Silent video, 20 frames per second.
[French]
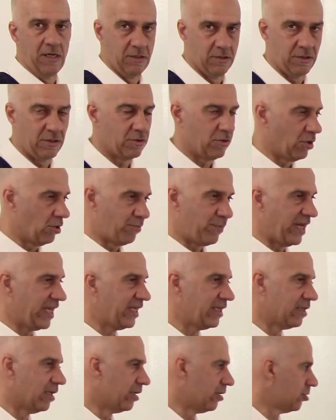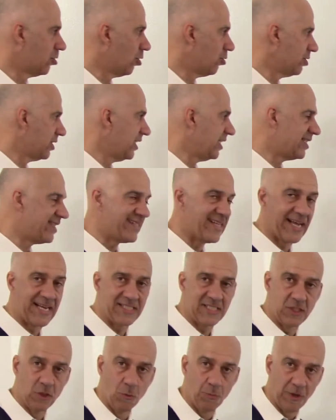Donc, il y a plein de choses. Des
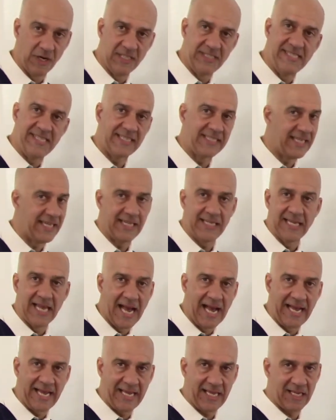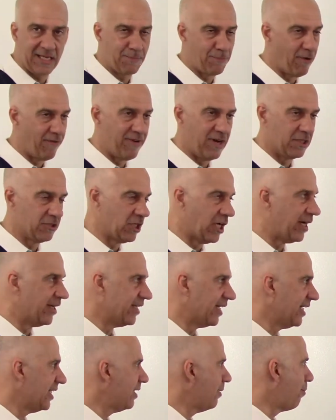stress géopolitiques, des guerres peuvent engendrer des